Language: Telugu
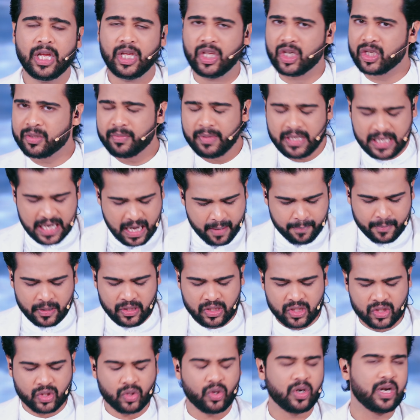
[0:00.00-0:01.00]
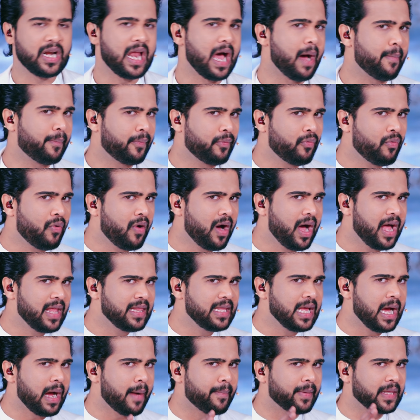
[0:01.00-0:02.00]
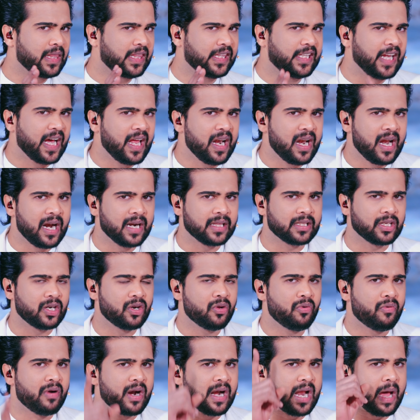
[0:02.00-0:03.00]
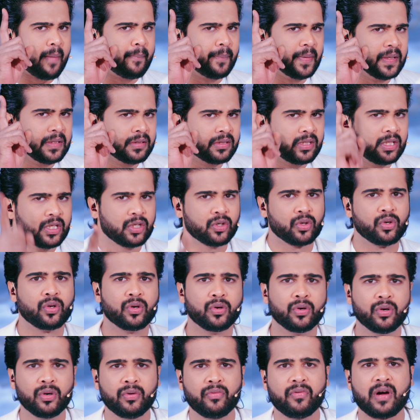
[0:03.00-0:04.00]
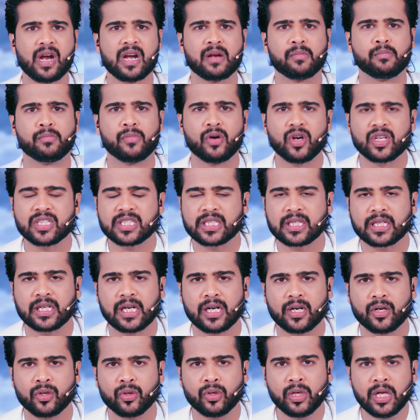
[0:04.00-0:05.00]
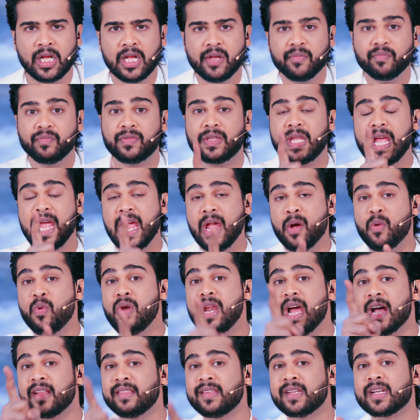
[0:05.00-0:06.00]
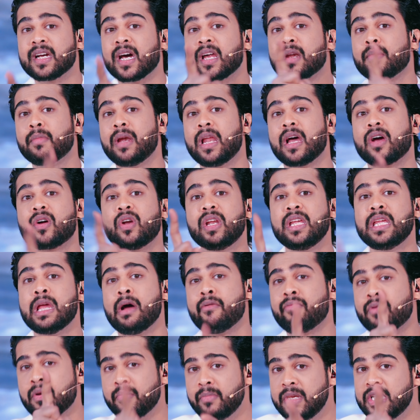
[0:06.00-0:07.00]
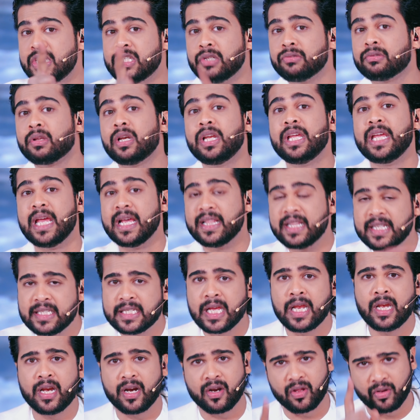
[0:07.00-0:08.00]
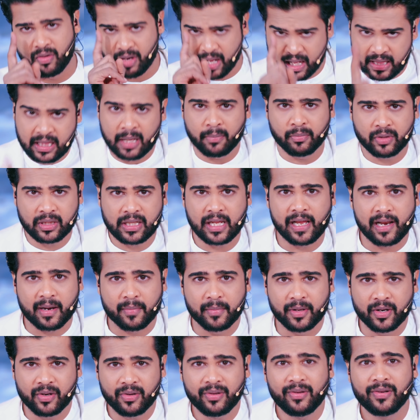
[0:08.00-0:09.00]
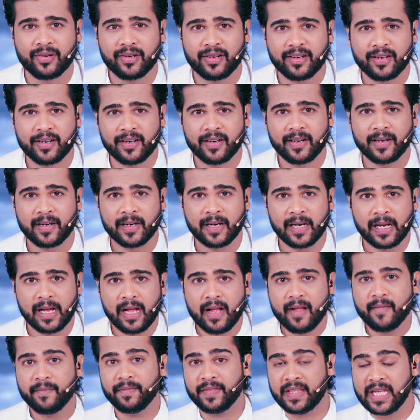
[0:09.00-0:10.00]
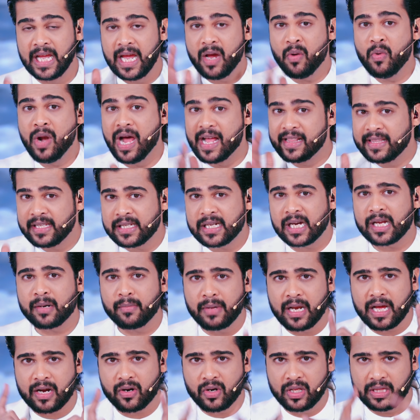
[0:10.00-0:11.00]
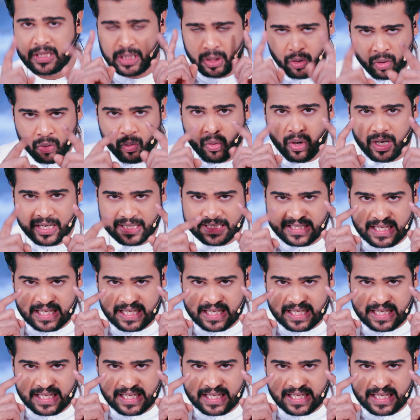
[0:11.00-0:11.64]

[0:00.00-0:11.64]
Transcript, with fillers: ఈరోజు మీరు జ్ఞాపకం చేసుకోండి అపవాది అబద్ధాలు ఆడతాడు వాడు అబద్ధికుడు వాడు మోసగాడు దేవుని అధికారం లేకుండా ఎవరు మీ జీవితంలో ఏది చేయలేడు అది దమ్ముతున్నారా మీరు దేవుడు అధికారం లేకుండా దేవుడు ఒకటి